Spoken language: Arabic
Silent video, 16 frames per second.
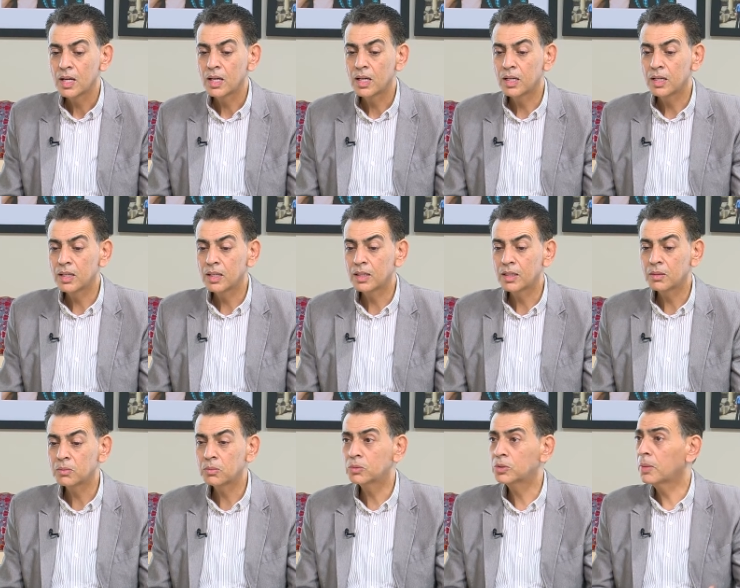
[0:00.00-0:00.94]
أه
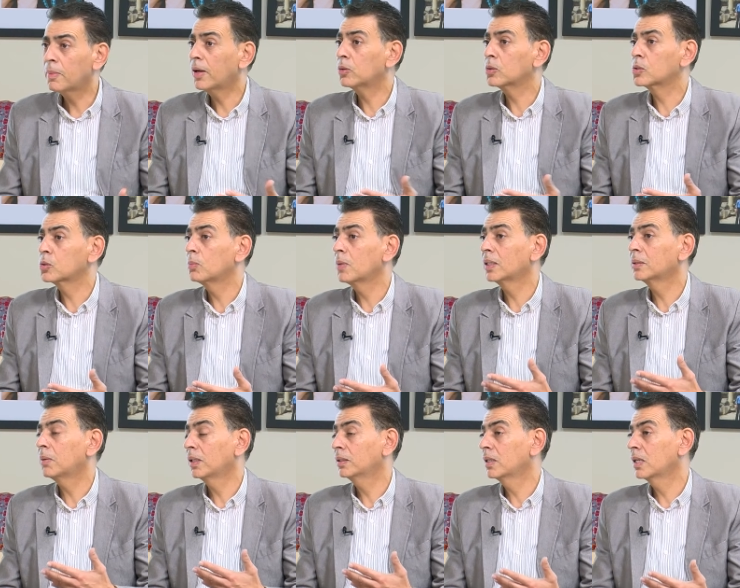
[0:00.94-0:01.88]
وجمع الرسومات
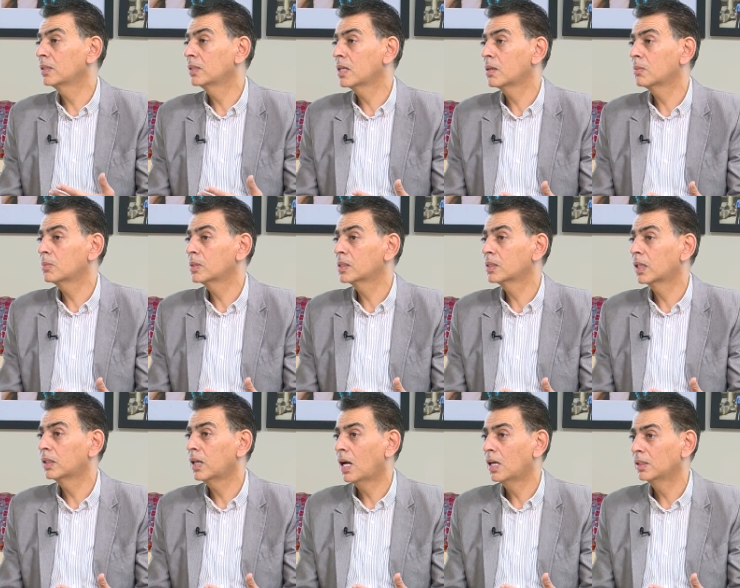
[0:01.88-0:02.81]
بعد ايام
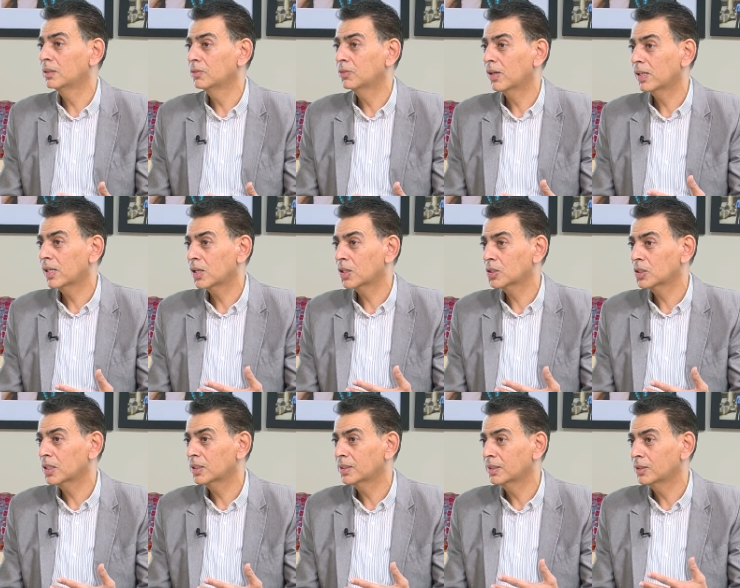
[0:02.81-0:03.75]
استدعاني فانا
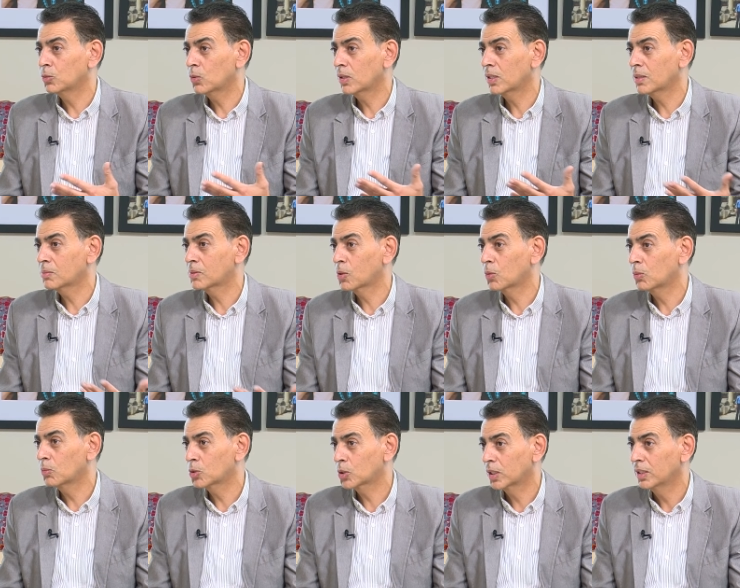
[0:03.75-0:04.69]
خشيت انه انا مسوي
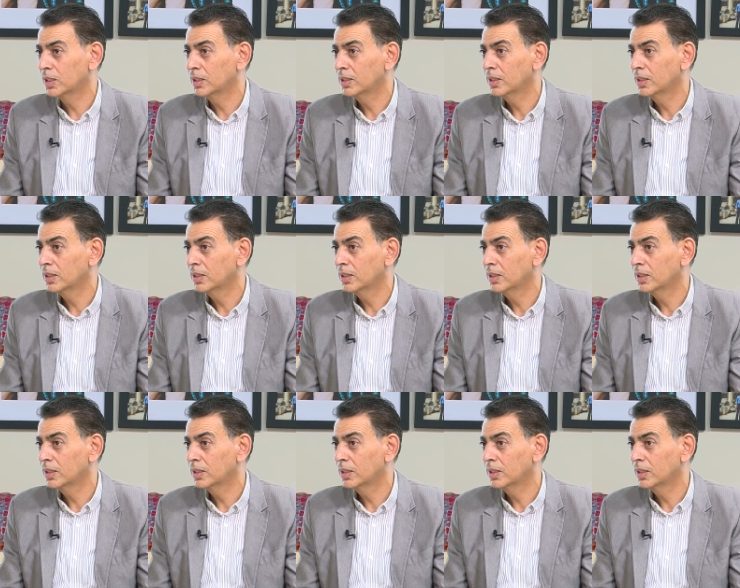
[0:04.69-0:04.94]
مشكله